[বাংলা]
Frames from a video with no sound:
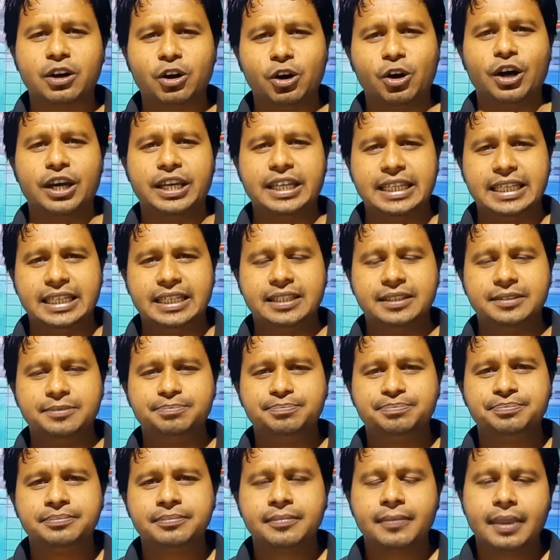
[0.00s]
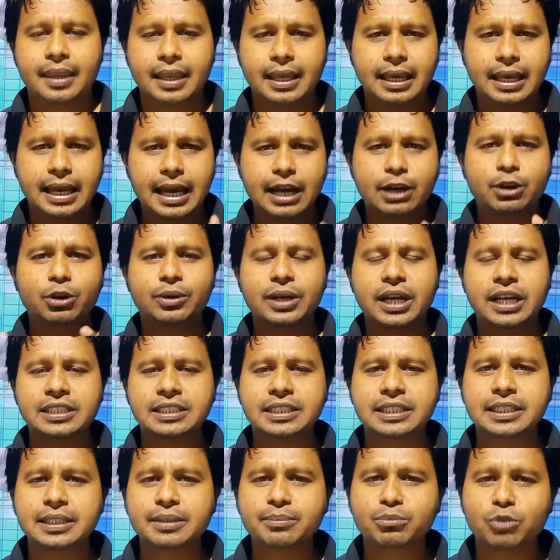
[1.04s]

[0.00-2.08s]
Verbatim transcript: আর হয়নি এখন আসি